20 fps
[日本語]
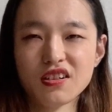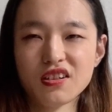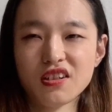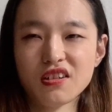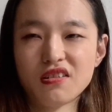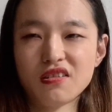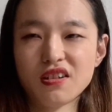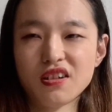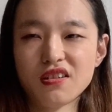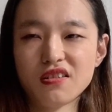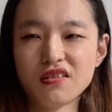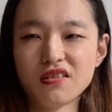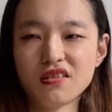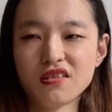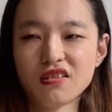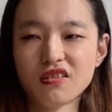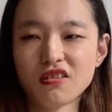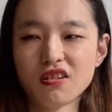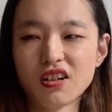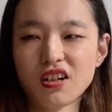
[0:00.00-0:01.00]
してくれ
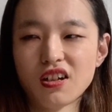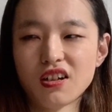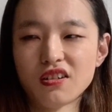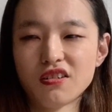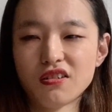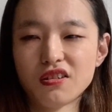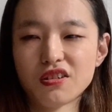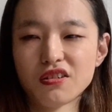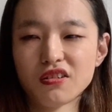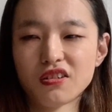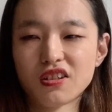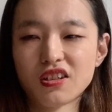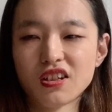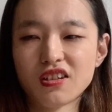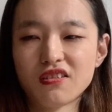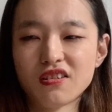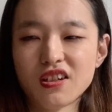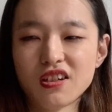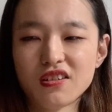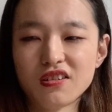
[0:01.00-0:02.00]
るとか寄り添っ
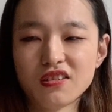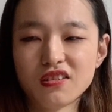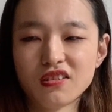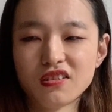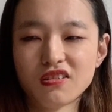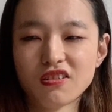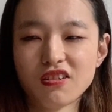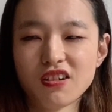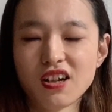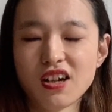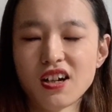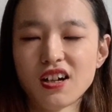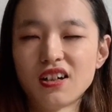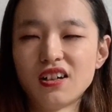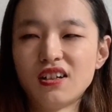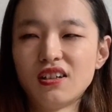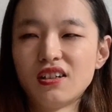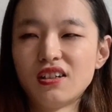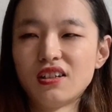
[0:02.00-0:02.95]
てくれるとか